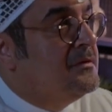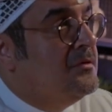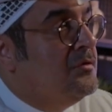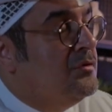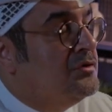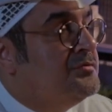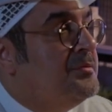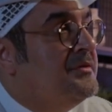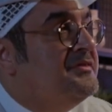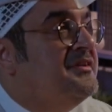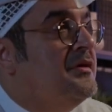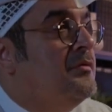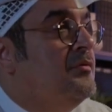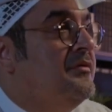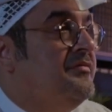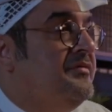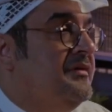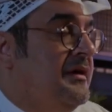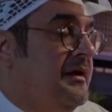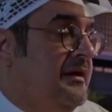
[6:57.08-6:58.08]
وش بسوي
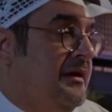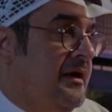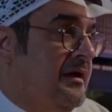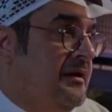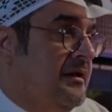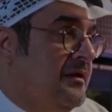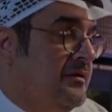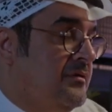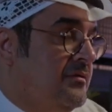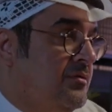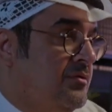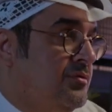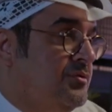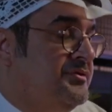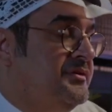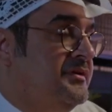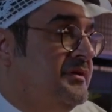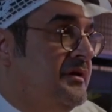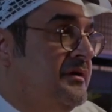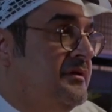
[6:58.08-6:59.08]
فيها الحلال
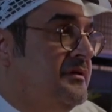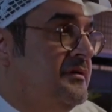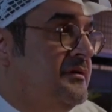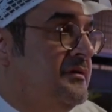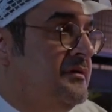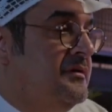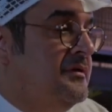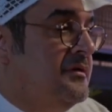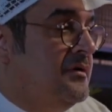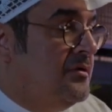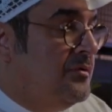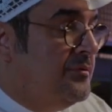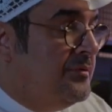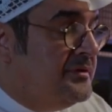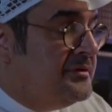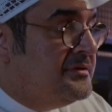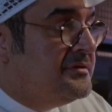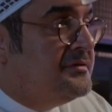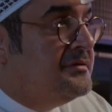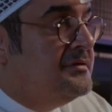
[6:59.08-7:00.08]
والوديعه
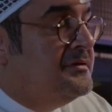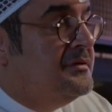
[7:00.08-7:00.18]
وانت